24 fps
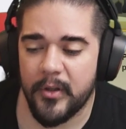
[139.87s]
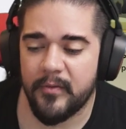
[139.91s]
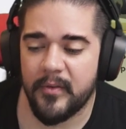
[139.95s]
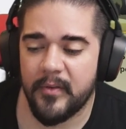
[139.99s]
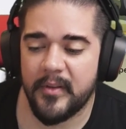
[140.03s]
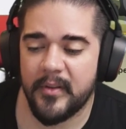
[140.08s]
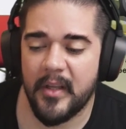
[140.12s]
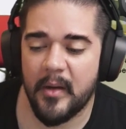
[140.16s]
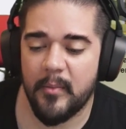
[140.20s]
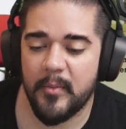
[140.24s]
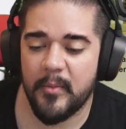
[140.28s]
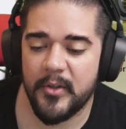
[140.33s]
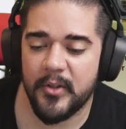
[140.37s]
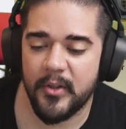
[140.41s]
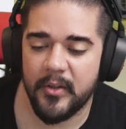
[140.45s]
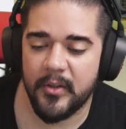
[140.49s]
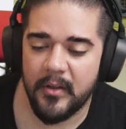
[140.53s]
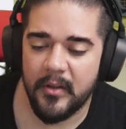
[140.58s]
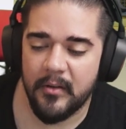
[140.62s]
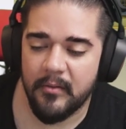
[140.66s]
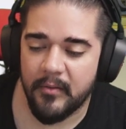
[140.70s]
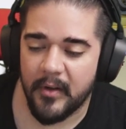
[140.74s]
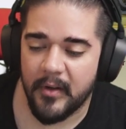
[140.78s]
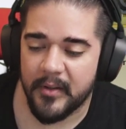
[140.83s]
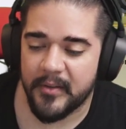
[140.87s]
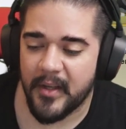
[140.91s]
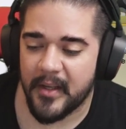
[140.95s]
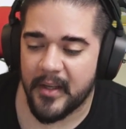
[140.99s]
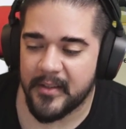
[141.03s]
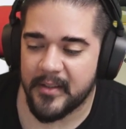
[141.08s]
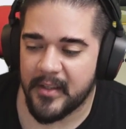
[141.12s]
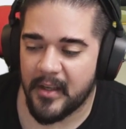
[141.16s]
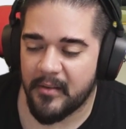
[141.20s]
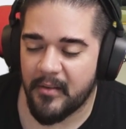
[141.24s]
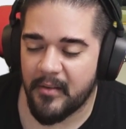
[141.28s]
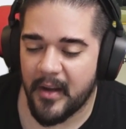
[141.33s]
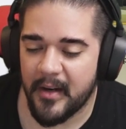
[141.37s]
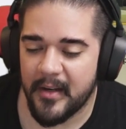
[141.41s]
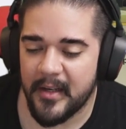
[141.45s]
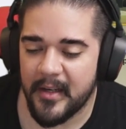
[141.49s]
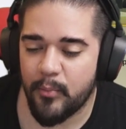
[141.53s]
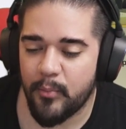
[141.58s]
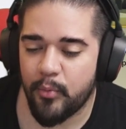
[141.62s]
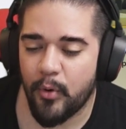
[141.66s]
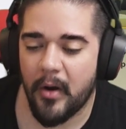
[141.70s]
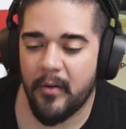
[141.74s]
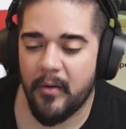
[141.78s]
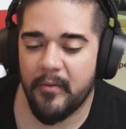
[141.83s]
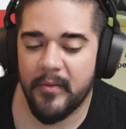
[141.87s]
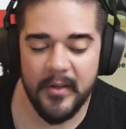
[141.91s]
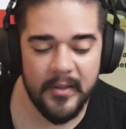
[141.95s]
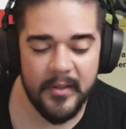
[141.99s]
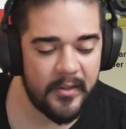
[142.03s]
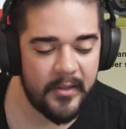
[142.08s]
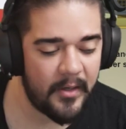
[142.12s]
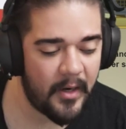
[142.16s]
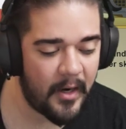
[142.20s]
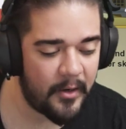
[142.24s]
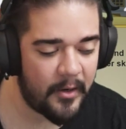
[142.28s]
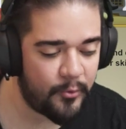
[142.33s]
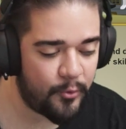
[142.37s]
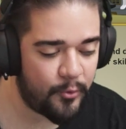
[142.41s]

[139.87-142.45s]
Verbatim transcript: point ve damage'ını vatanseverliğe puan verirsen